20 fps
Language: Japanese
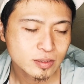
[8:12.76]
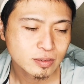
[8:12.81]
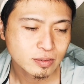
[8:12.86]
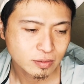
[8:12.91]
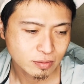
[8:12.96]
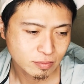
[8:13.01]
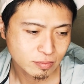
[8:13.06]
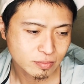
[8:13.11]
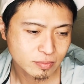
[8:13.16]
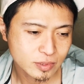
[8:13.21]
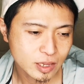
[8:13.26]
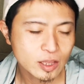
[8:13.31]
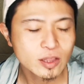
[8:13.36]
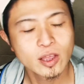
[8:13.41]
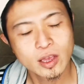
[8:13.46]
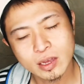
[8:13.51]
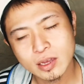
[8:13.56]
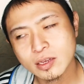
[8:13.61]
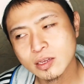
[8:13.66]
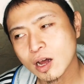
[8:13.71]
うん、で
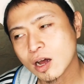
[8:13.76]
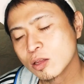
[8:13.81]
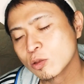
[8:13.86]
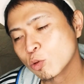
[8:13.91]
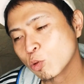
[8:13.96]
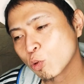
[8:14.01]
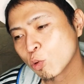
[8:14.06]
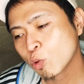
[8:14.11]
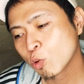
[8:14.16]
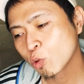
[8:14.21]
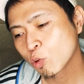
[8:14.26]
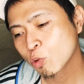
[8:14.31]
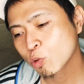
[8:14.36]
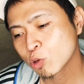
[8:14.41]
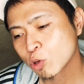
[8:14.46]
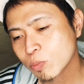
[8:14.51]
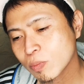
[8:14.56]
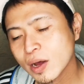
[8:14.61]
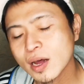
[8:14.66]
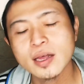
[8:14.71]
ねあのこ
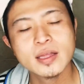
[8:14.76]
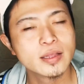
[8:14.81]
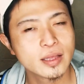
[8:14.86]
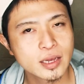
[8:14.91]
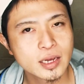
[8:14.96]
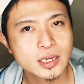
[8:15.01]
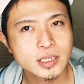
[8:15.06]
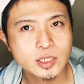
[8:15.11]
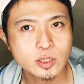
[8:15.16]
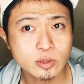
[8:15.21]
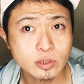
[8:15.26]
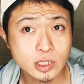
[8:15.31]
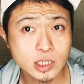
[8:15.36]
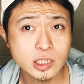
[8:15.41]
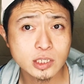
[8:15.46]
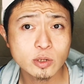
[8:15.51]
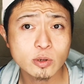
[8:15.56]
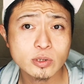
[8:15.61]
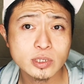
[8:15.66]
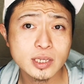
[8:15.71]
の前ねその
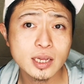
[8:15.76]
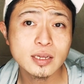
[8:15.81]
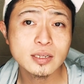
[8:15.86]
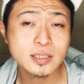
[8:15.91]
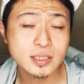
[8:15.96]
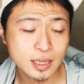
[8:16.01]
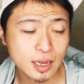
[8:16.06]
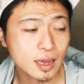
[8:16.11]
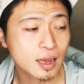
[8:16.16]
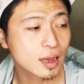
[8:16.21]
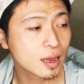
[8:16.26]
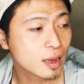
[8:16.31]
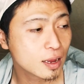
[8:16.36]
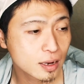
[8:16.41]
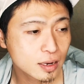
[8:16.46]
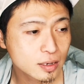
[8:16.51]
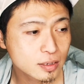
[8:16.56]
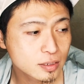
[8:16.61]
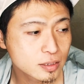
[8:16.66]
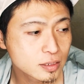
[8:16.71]
指導先生
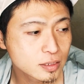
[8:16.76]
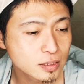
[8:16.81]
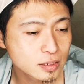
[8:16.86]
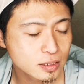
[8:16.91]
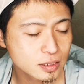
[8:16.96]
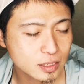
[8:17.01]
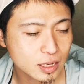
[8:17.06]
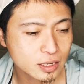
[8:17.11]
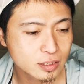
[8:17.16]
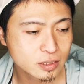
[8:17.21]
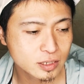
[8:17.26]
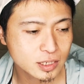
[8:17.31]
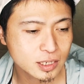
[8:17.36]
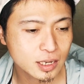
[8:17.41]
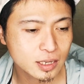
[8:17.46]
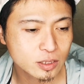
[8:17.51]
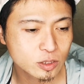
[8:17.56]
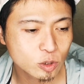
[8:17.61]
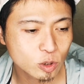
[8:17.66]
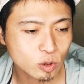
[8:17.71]
たひる
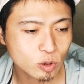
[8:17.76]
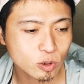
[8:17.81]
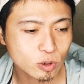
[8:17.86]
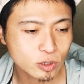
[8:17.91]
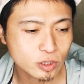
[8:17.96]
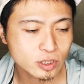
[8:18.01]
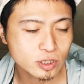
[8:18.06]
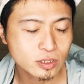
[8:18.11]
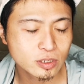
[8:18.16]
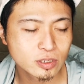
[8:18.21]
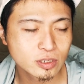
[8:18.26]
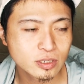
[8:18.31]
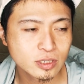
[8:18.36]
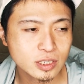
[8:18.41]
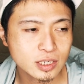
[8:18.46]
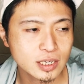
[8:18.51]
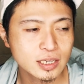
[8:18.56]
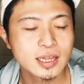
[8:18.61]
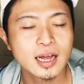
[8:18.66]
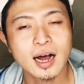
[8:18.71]
ちゃんの好
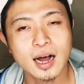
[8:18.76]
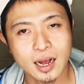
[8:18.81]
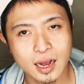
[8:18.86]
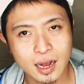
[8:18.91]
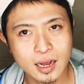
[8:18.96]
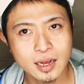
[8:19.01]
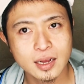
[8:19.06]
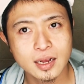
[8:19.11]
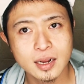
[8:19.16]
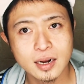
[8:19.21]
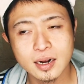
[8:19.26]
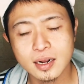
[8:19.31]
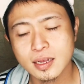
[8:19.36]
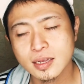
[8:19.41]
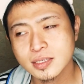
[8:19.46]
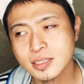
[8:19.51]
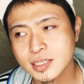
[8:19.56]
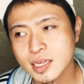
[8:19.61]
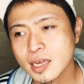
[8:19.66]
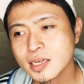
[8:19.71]
きな
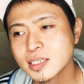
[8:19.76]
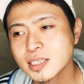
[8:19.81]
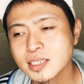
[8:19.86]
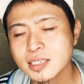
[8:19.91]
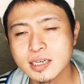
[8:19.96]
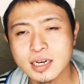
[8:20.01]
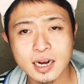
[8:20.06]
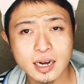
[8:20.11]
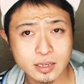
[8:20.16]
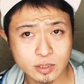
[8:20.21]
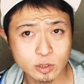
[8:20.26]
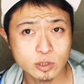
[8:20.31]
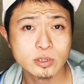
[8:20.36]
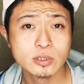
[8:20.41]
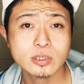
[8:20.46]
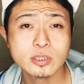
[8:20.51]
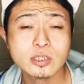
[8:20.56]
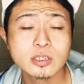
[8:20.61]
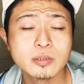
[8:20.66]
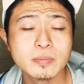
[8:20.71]
精神科医の
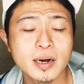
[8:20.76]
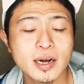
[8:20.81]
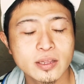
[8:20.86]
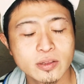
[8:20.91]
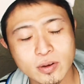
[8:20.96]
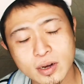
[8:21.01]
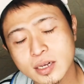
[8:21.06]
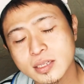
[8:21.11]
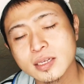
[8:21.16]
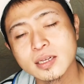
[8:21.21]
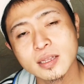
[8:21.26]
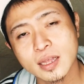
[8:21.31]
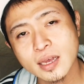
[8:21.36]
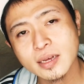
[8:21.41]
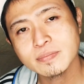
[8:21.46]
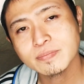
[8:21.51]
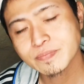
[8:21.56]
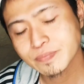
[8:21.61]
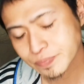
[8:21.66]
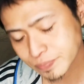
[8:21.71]
YouTuber の方
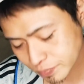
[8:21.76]
ね